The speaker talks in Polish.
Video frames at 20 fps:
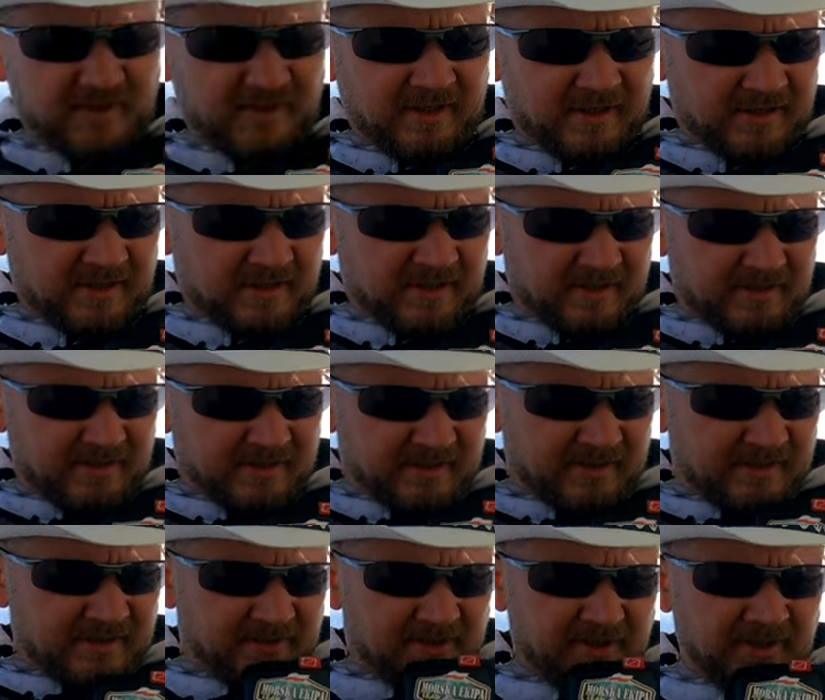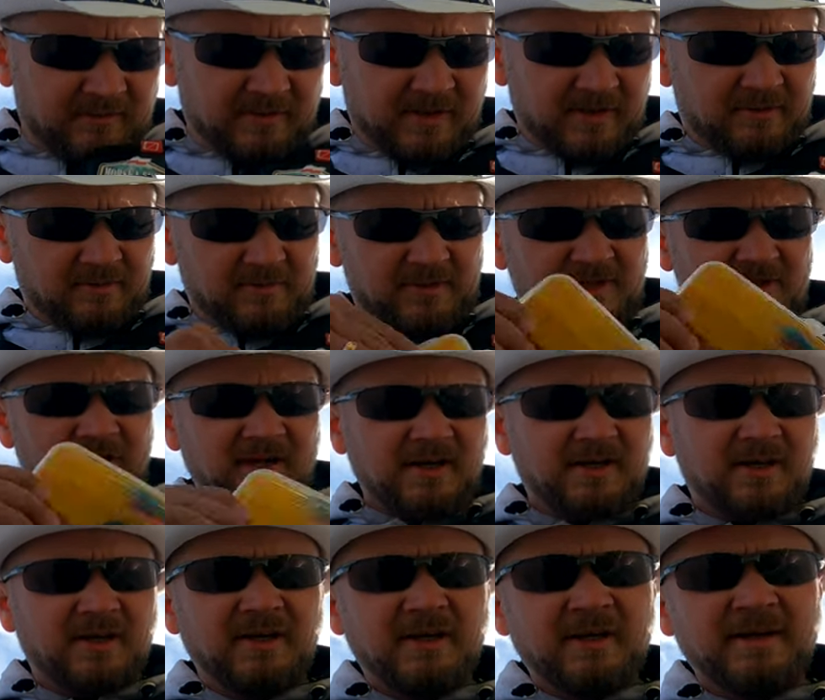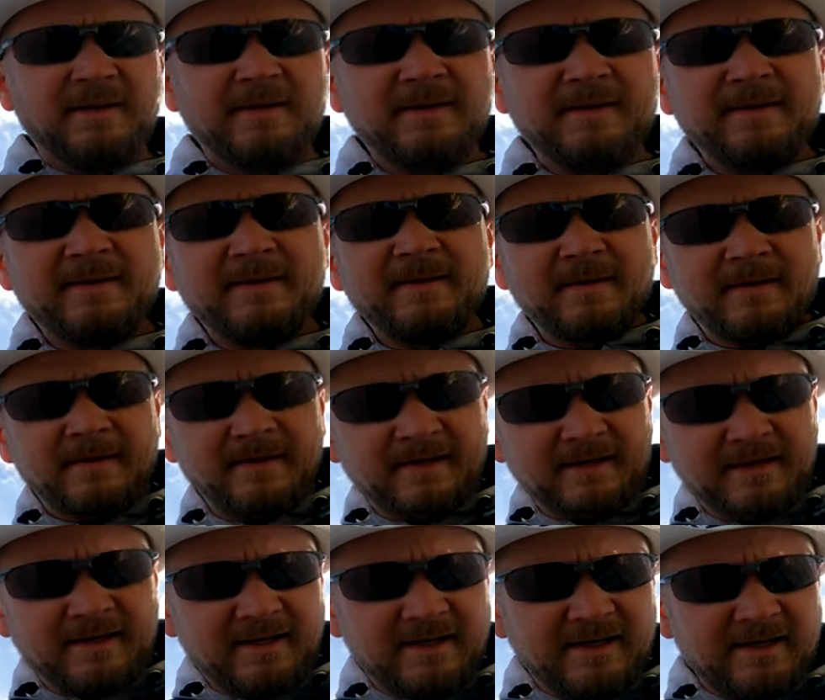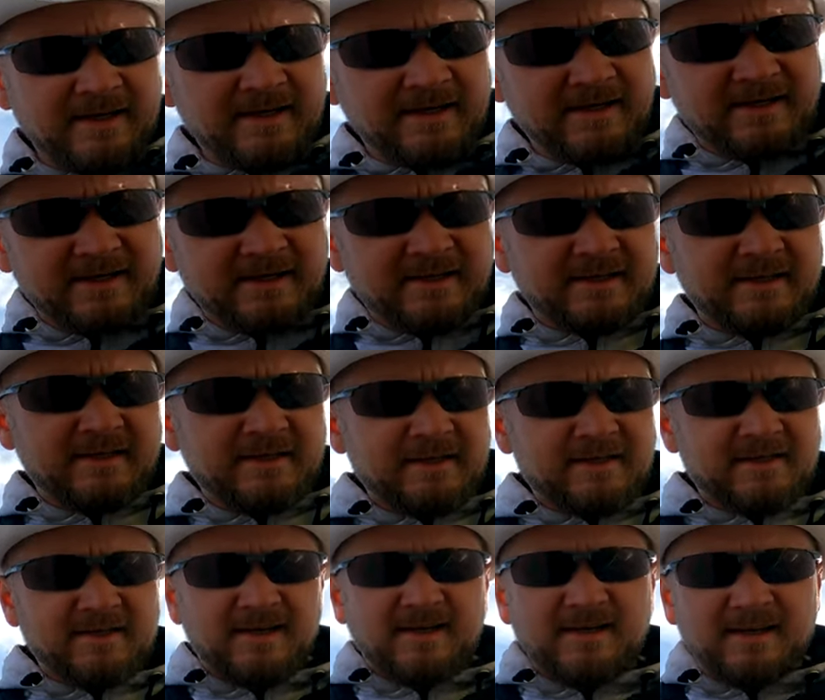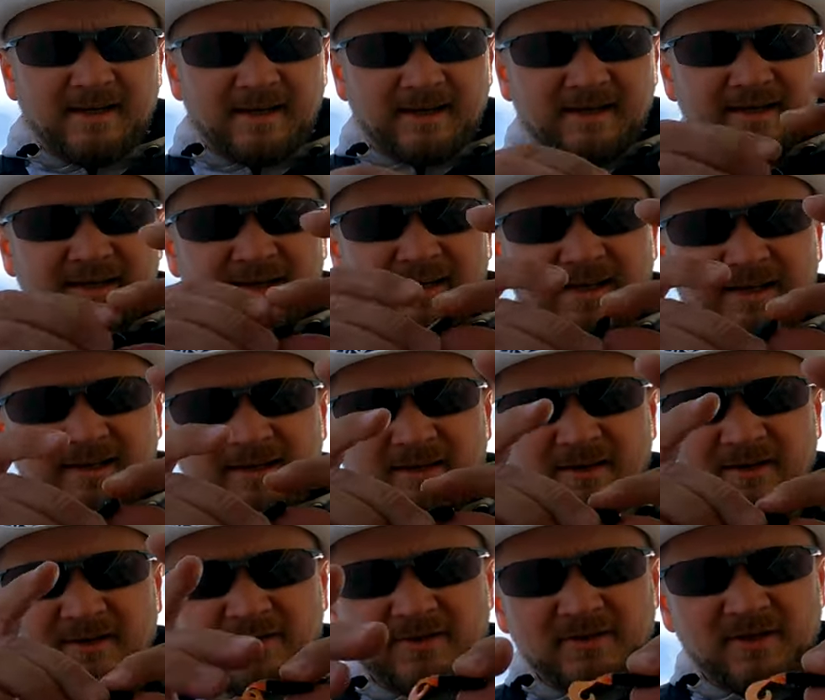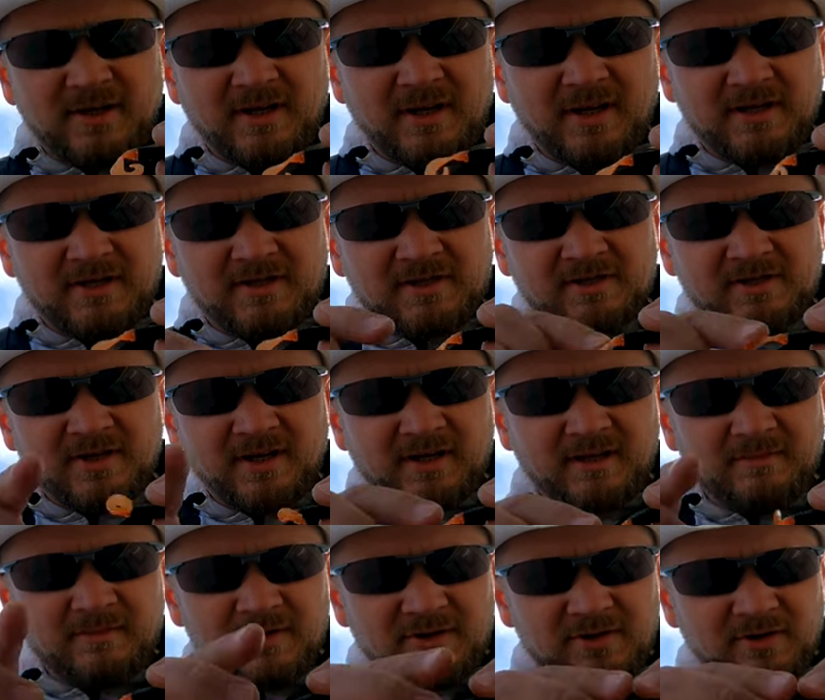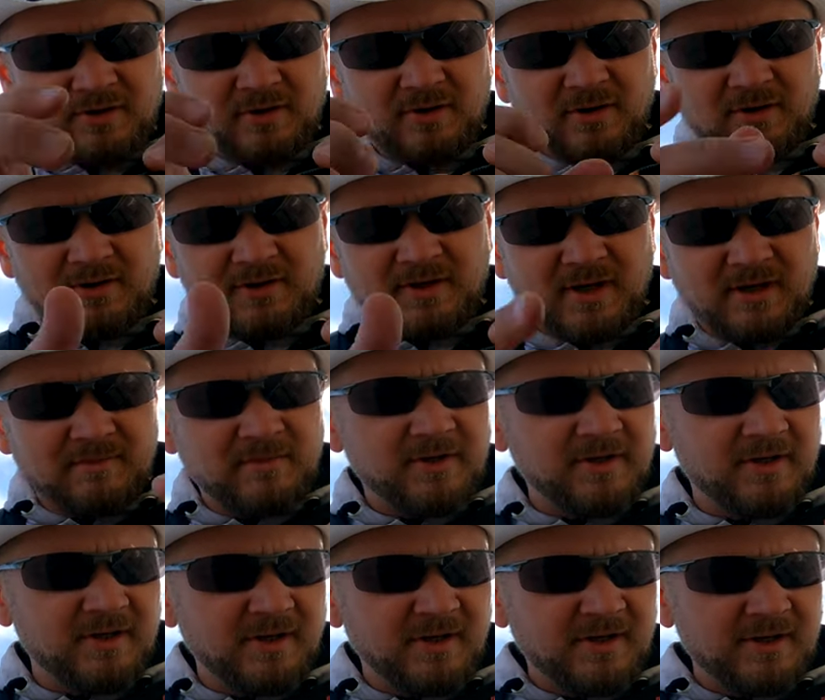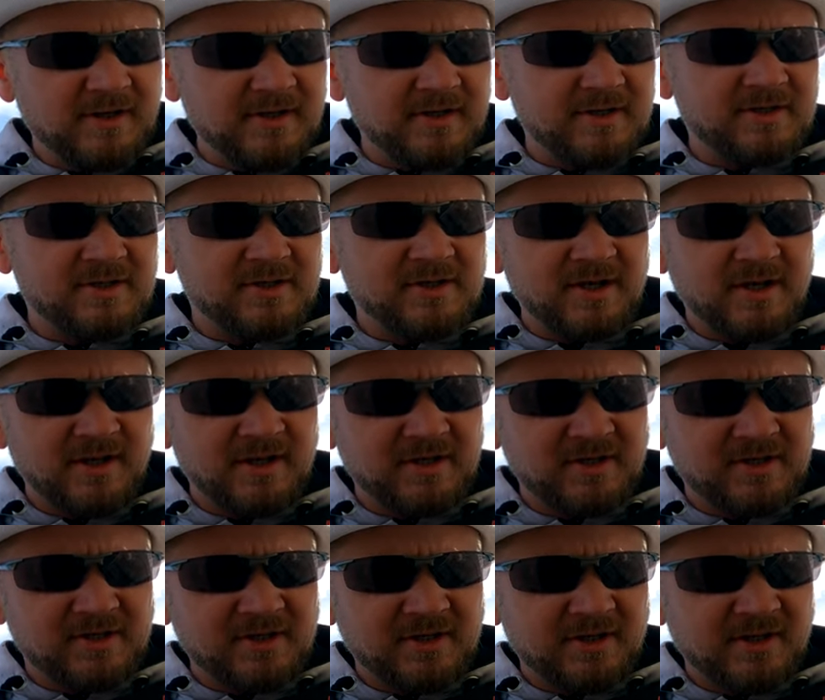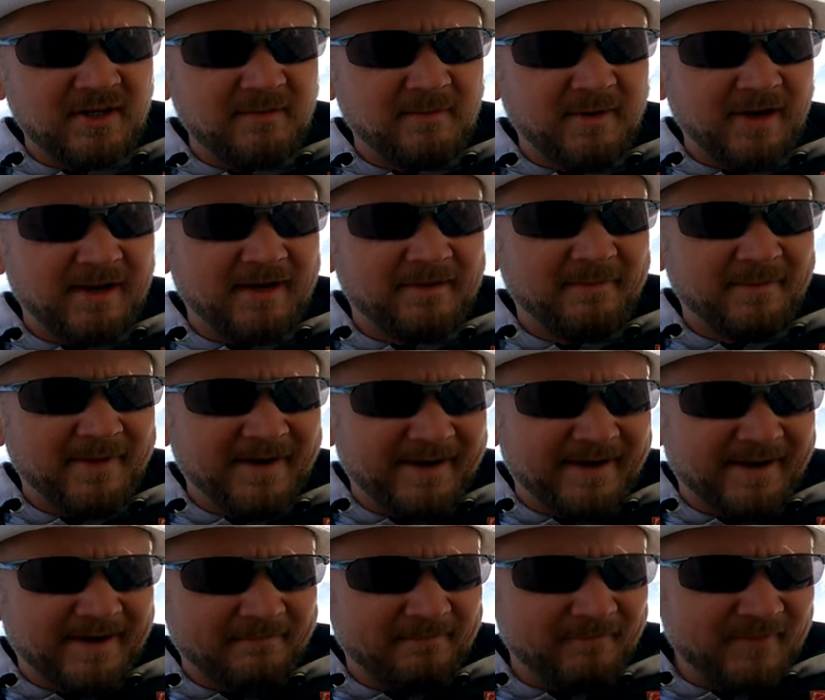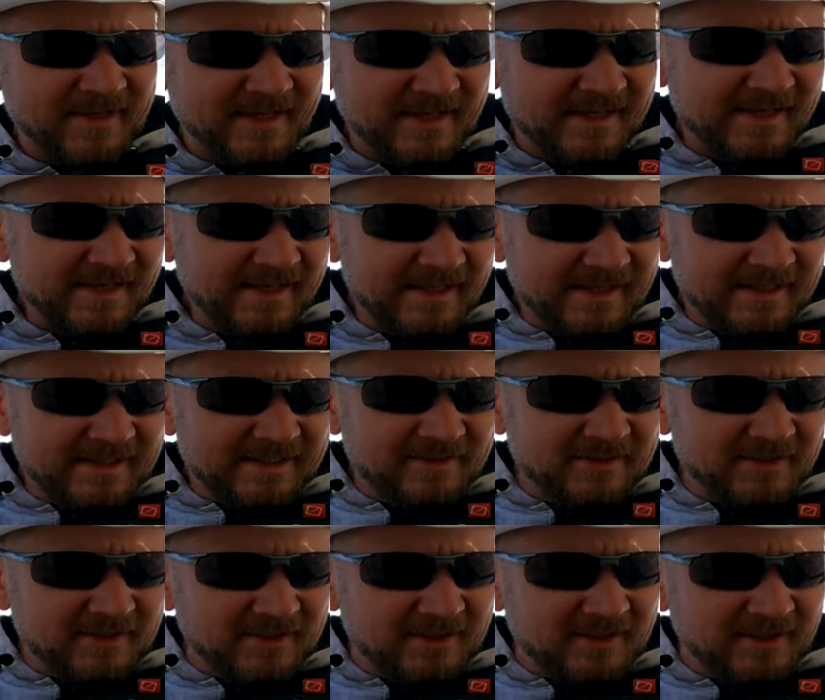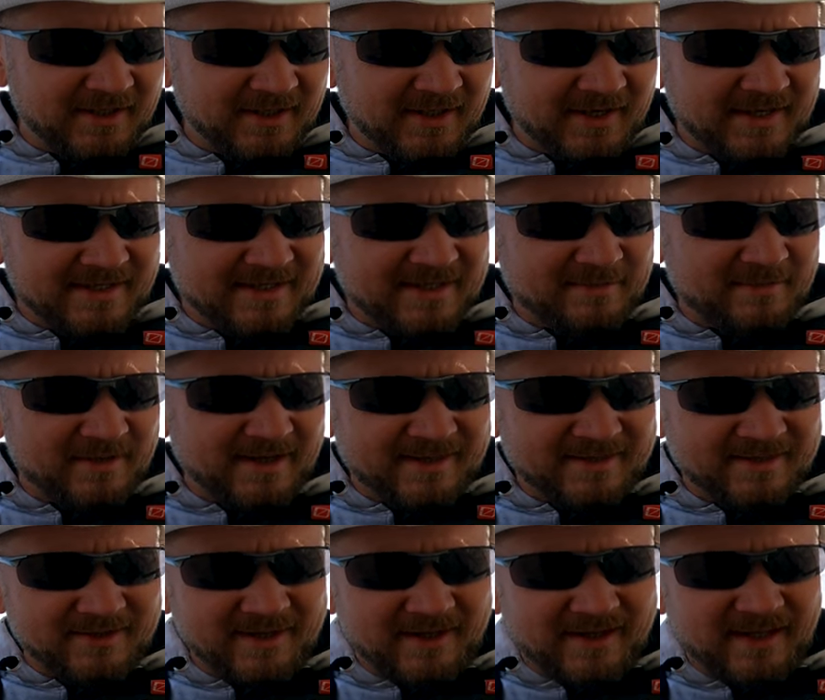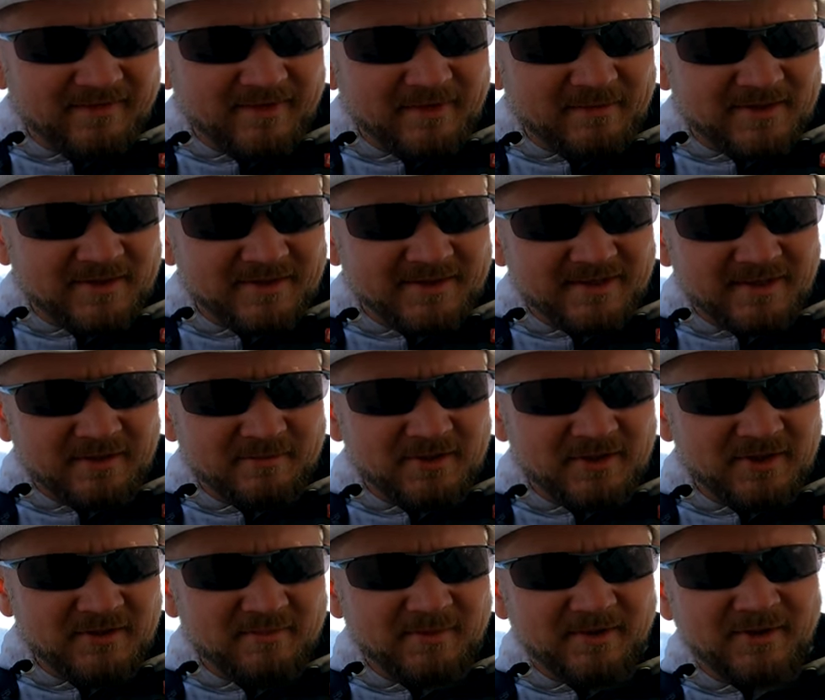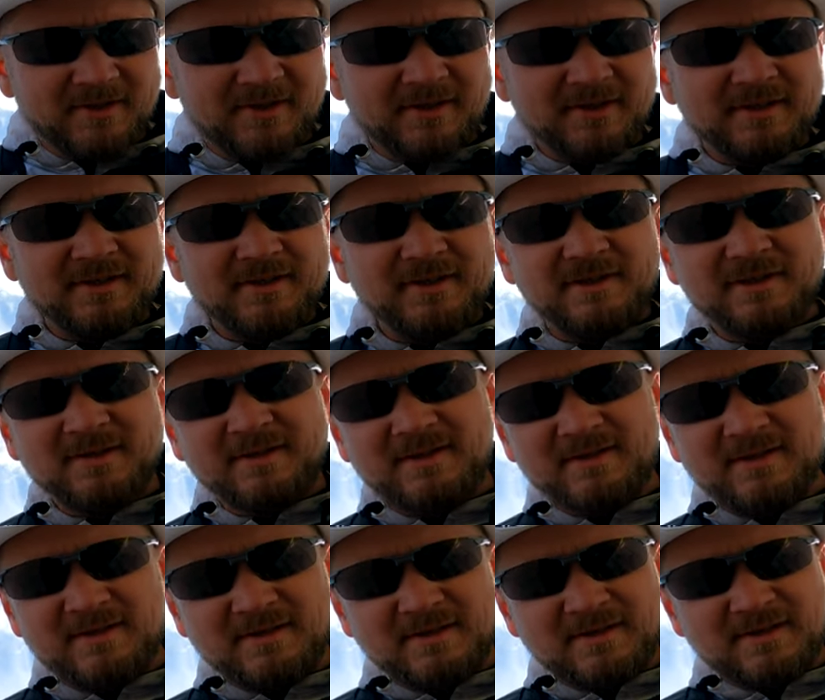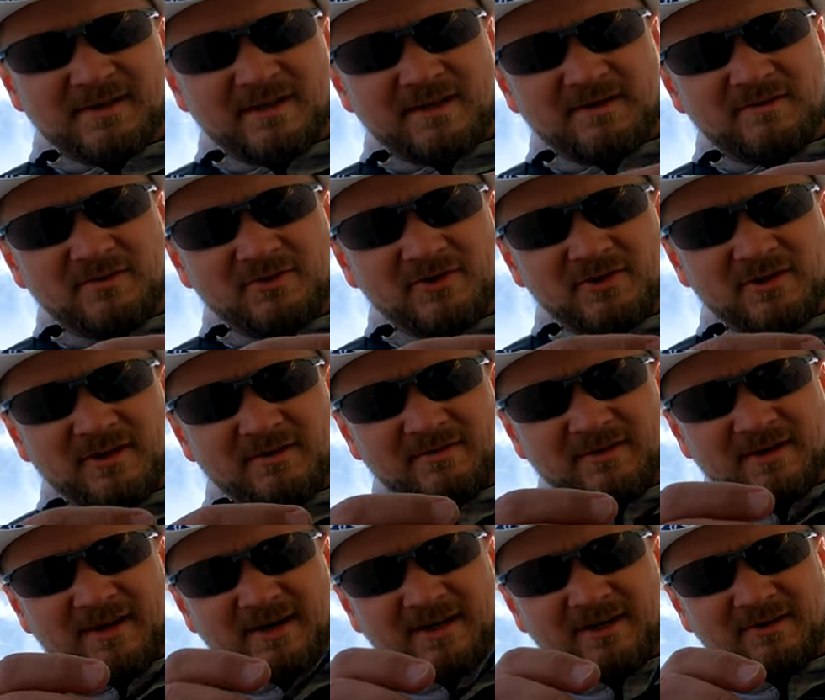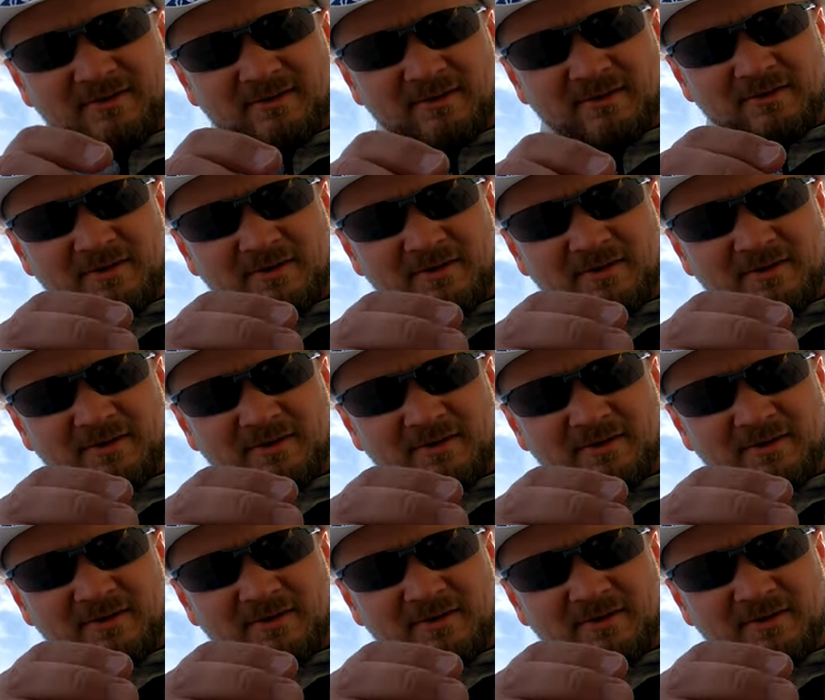na e, ciemne twisterki. E, takie jak ten, tylko że z czarnym jeszcze ogonkiem i e, rybek ma. No i teraz za bardzo ja nie wiem co zrobić, bo e, założyłem taki oto